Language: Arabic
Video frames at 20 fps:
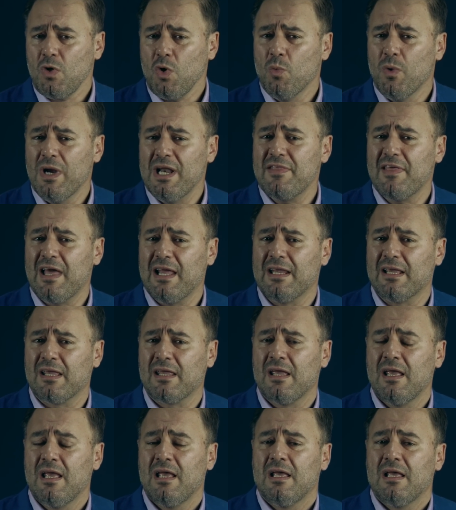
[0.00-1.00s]

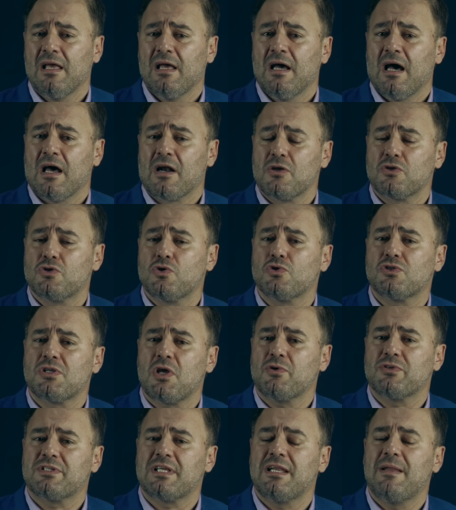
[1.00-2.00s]
ولذلك الرسول
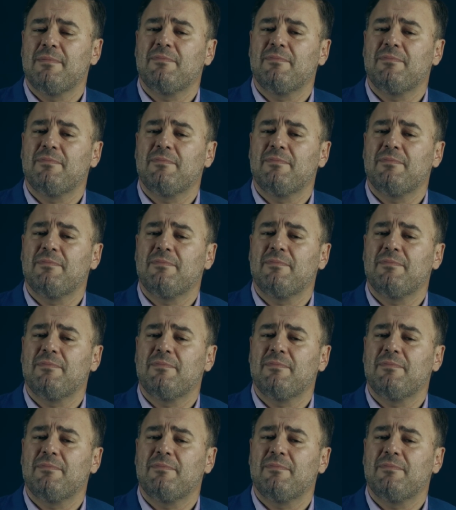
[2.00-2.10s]
صلى الله عليه